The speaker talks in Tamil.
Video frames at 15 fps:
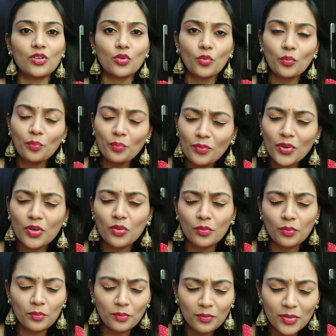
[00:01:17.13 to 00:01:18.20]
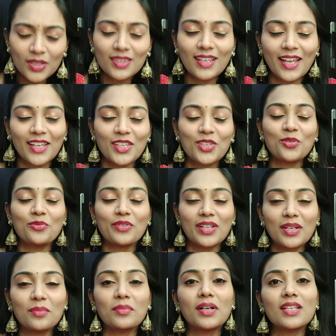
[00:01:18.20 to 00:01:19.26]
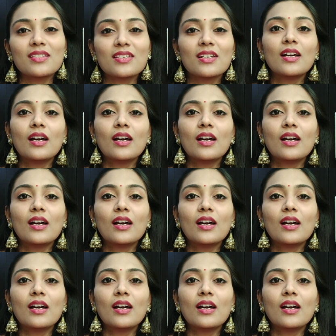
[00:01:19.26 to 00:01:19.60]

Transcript: ரொம்ப ரொம்ப தேங்க்யூ வெரி மச்